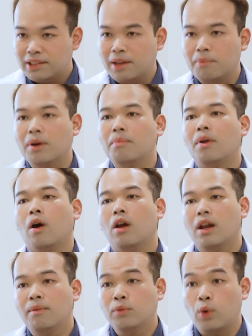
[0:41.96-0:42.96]
เสร็จปุ๊บเรา
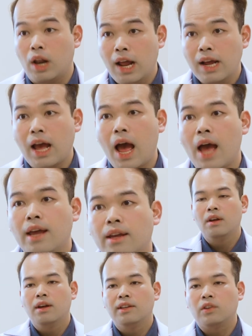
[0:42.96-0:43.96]
ก็เริ่มตรวจร่างกาย
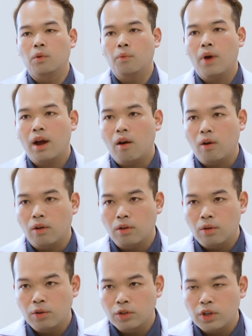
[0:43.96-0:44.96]
สรุปว่าของ
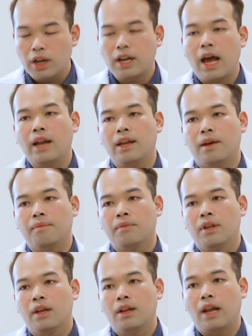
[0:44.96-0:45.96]
คุณชลดาเนี่ย
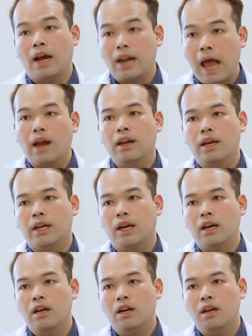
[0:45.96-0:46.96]
หลักๆ เลย
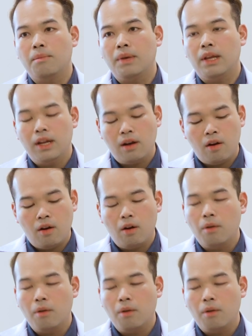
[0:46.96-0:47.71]
ก็คือมีเรื่องของ